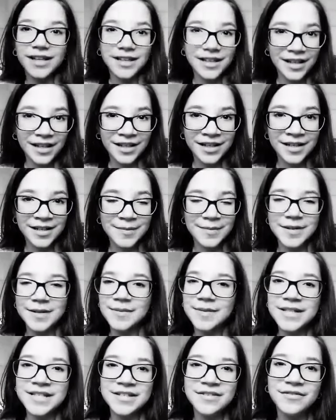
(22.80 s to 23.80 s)
na câmera.
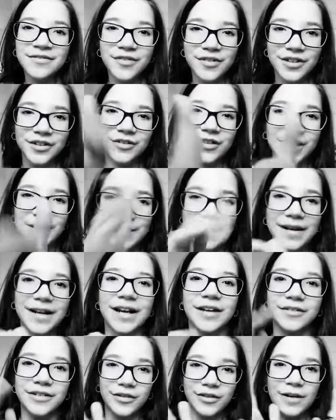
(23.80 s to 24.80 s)
Mas enfim, eu tenho que olhar pra
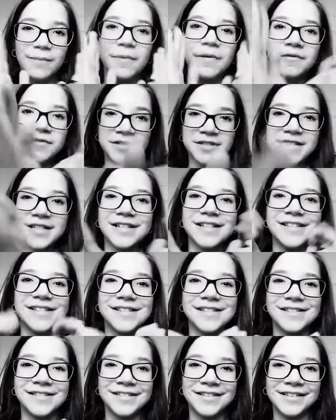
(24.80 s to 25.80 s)
cá, tenho que olhar pra
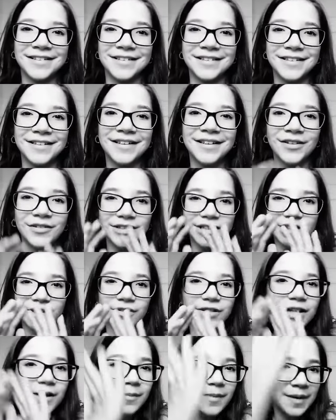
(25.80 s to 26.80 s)
vocês. Não tem
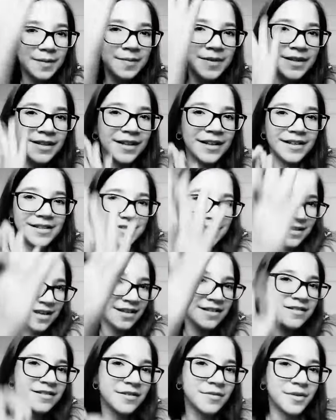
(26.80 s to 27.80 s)
que olhar pra mim, né?
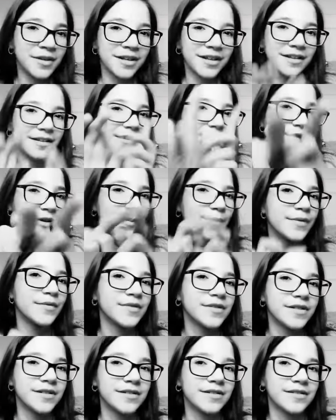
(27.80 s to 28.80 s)
Esquece eu aqui, tenho que olhar pra
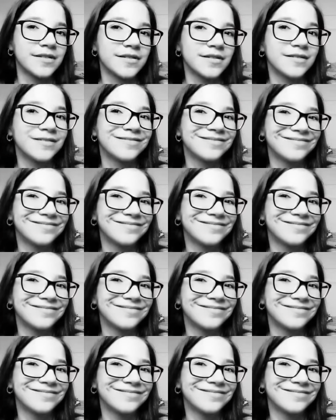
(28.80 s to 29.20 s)
vocês.